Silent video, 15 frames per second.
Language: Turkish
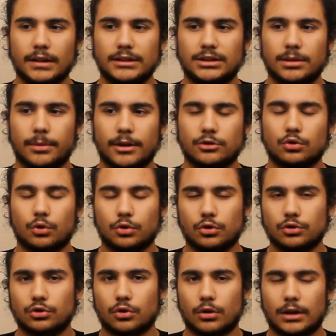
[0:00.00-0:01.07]
İşte bana
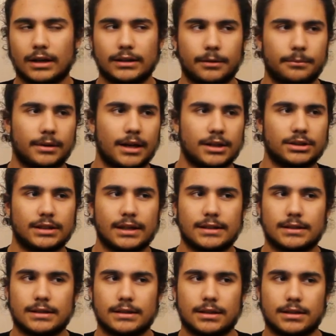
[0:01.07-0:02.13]
sorduğunuz sorulardan birkaç
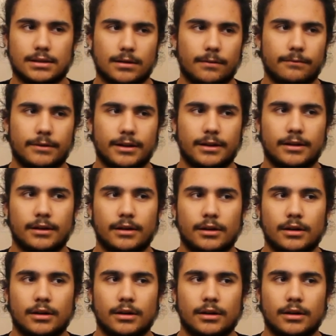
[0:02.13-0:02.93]
tanesini seçeceğim ve